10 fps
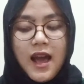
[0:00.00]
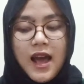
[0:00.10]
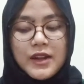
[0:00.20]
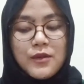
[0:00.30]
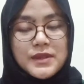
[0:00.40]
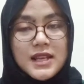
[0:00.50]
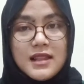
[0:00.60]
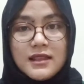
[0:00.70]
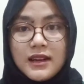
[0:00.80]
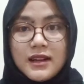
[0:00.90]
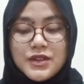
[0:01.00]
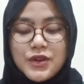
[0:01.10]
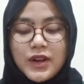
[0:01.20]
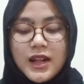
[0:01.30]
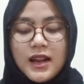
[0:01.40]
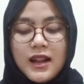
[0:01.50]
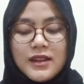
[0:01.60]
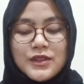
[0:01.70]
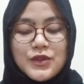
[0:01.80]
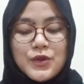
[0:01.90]
adopsi internasional,
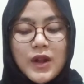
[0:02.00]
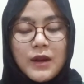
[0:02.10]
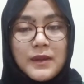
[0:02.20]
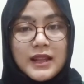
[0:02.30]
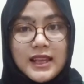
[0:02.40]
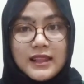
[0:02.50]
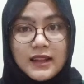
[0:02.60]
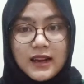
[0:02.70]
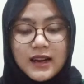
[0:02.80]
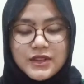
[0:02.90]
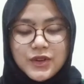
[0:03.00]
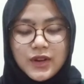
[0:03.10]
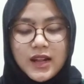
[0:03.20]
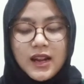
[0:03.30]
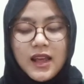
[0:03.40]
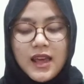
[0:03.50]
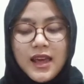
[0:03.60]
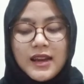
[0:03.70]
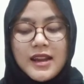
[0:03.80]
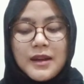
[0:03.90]
jual beli internasional,
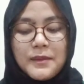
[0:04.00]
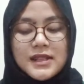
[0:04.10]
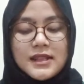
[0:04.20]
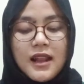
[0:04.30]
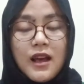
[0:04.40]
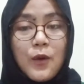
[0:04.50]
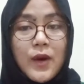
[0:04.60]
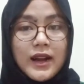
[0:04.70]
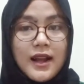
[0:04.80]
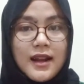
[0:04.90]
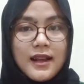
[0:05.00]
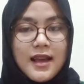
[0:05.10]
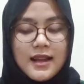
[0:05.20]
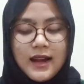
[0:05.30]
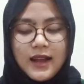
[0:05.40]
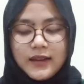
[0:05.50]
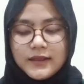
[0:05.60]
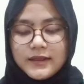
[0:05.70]
dan masalah keluarga negaraan.